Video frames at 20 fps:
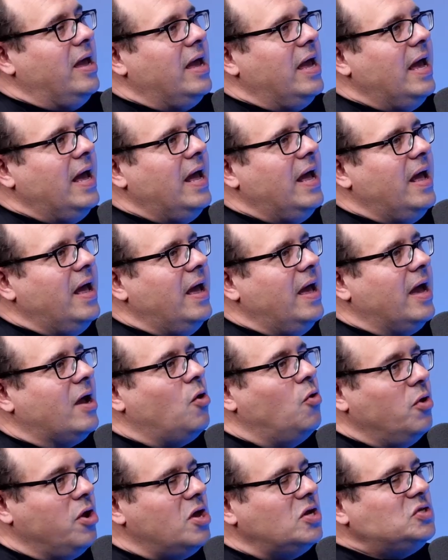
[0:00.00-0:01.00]
eh, es
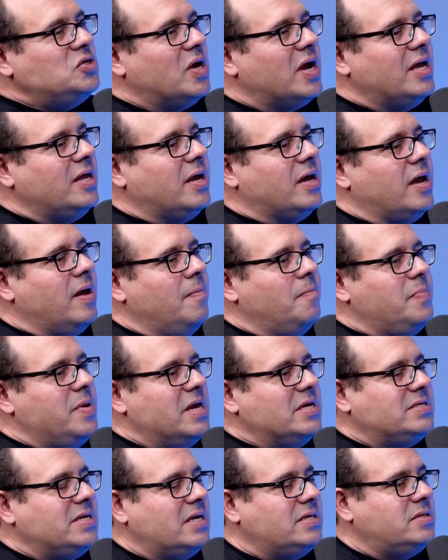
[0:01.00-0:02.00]
curioso que,
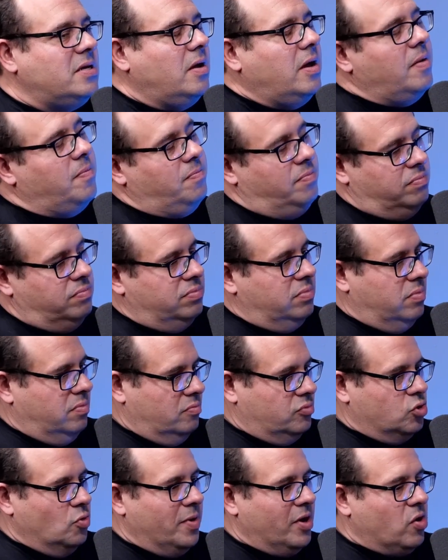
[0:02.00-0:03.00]
empiezas, eh,
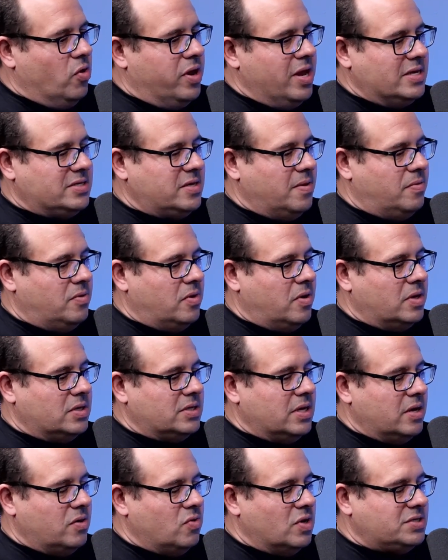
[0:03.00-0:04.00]
tú me corrías eh,
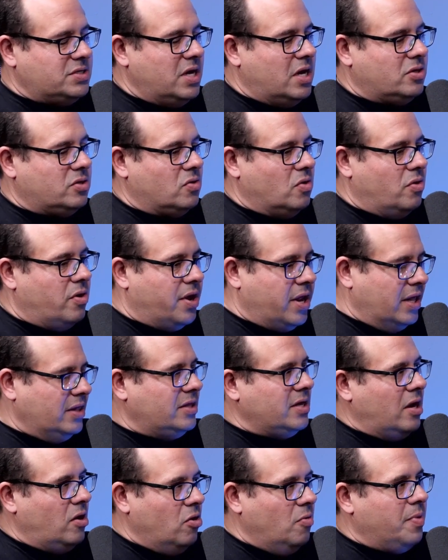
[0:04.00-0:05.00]
no, es cierto,
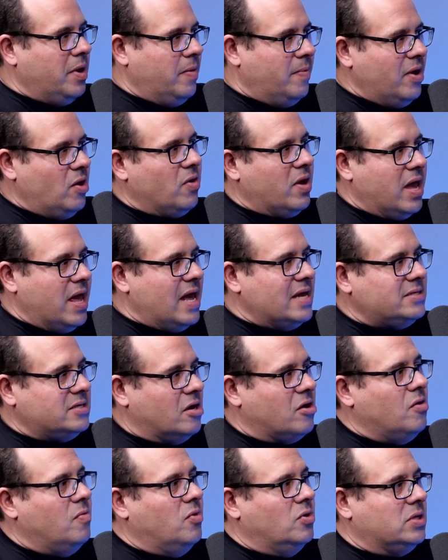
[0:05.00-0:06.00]
Rente es lo primero que
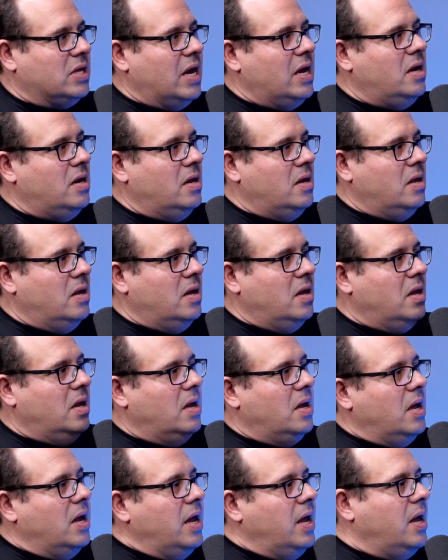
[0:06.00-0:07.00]
haces como tal.
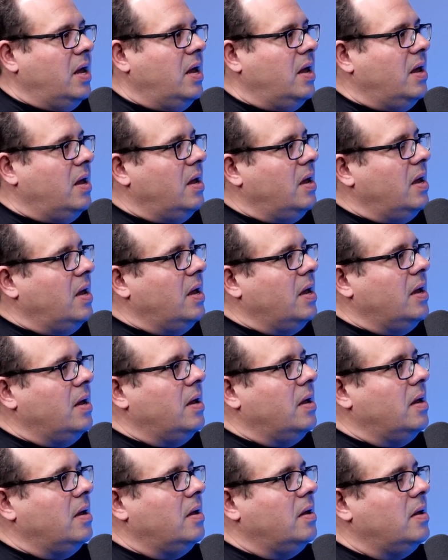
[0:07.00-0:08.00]
Sí.
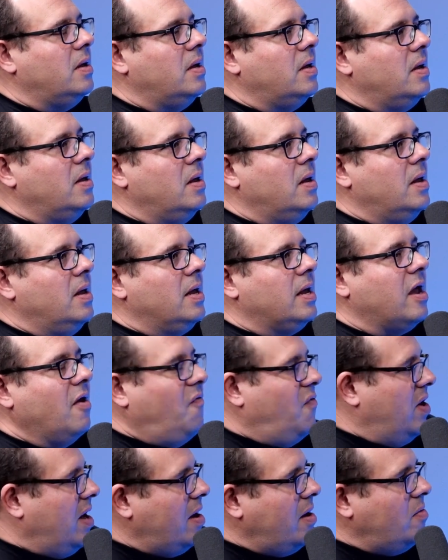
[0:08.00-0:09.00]

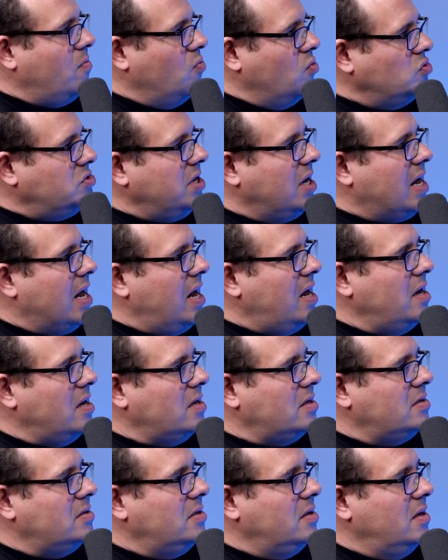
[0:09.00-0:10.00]
que fuera
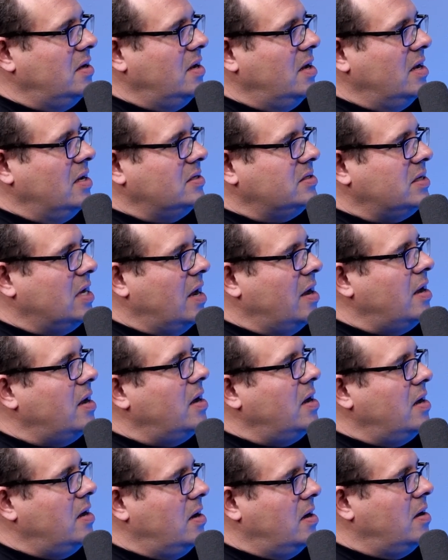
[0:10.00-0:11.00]
musical. De musical
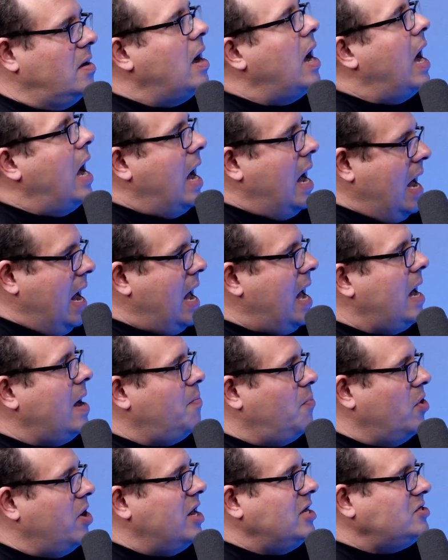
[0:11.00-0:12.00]
de Broadway, Ajá,
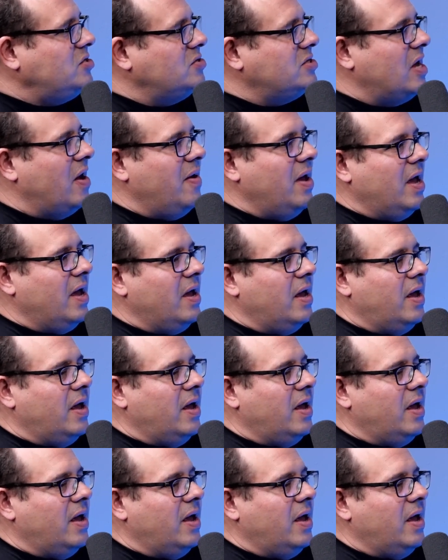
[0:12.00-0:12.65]
Por eso,